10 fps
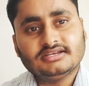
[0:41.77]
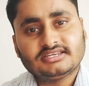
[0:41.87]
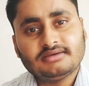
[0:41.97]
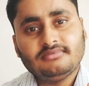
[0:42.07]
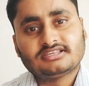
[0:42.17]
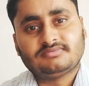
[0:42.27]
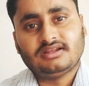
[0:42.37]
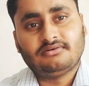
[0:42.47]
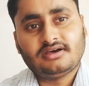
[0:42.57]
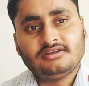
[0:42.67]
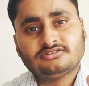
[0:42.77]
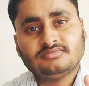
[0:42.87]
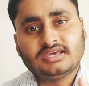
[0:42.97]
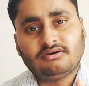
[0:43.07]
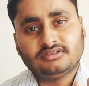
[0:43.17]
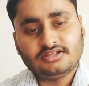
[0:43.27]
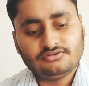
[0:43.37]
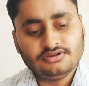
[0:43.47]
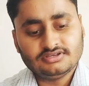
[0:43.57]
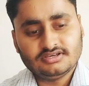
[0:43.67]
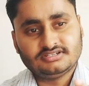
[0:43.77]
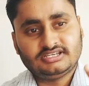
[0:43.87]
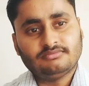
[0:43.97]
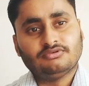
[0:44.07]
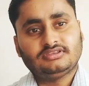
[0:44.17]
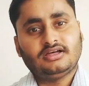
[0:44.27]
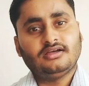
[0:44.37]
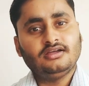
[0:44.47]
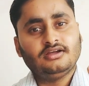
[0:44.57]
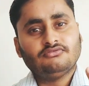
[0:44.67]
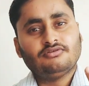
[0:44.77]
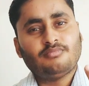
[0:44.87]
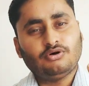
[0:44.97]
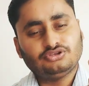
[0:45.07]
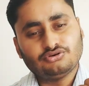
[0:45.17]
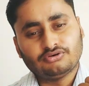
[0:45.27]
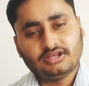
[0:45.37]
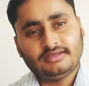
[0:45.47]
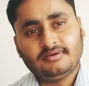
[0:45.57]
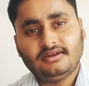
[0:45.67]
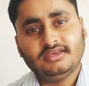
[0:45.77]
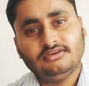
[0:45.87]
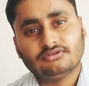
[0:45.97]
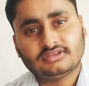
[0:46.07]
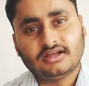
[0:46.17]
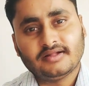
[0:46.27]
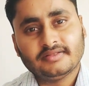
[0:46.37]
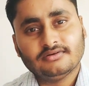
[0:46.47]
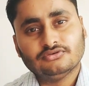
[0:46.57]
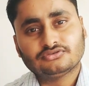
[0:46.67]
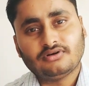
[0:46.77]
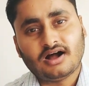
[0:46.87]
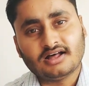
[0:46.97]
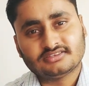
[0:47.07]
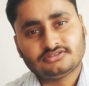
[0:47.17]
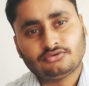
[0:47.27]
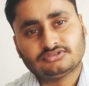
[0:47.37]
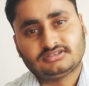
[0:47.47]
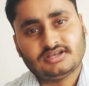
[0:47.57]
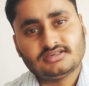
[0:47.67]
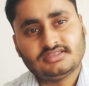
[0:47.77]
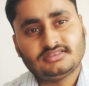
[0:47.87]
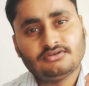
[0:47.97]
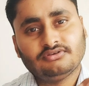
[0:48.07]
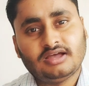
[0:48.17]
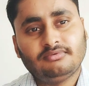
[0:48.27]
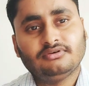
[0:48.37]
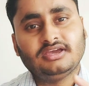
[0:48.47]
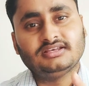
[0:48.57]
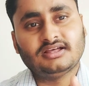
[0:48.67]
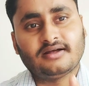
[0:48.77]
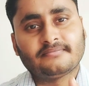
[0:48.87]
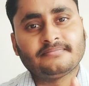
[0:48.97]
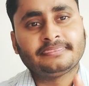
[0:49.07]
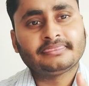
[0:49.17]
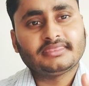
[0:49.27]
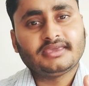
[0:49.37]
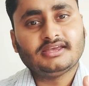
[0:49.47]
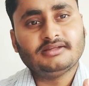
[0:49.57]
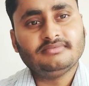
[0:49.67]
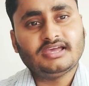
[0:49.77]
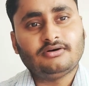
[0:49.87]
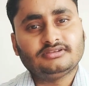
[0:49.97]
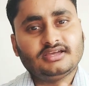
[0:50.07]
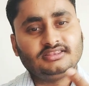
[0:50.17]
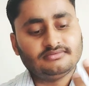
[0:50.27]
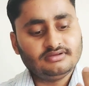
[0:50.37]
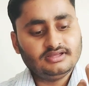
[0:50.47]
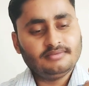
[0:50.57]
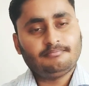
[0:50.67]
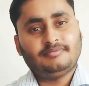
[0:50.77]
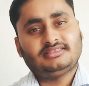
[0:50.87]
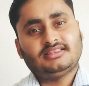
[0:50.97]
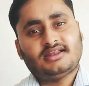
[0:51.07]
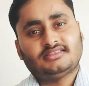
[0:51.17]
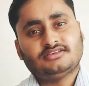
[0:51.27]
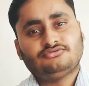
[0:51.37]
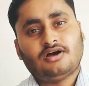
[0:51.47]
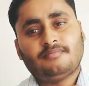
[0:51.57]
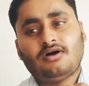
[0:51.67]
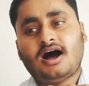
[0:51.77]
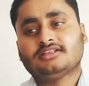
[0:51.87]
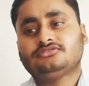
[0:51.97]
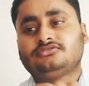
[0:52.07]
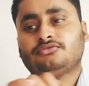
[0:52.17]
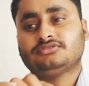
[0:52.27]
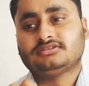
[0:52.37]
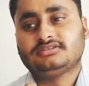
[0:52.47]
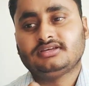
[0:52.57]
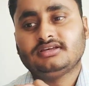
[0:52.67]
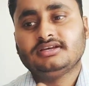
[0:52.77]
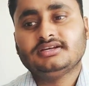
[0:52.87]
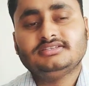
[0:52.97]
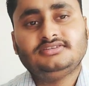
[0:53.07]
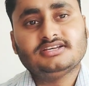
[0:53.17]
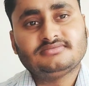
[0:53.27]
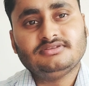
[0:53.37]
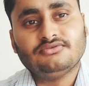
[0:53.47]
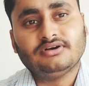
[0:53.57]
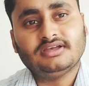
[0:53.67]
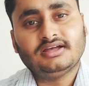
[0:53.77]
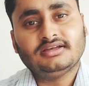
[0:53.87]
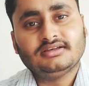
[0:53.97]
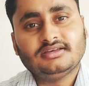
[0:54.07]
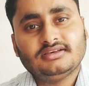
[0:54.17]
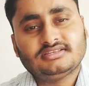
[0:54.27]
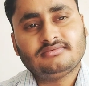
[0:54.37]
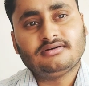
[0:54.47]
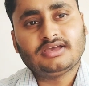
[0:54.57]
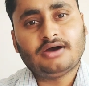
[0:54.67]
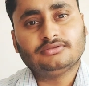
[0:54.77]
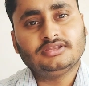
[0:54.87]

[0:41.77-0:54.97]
स्टेमलेस फ्लावर यानी उसमें क्या होता है जो नीचे स्टेम होता है वो बहुत छोटा या फिर नहीं होता है उसको हाथ से तोड़ सकते हैं जैसे देखते होंगे आप लोग गेंदा गेंदे में क्या होता है एकदम पतला रहता है इसको आप हाथ से तोड़ सकते हैं जैस्मिन हो गया ये सब क्या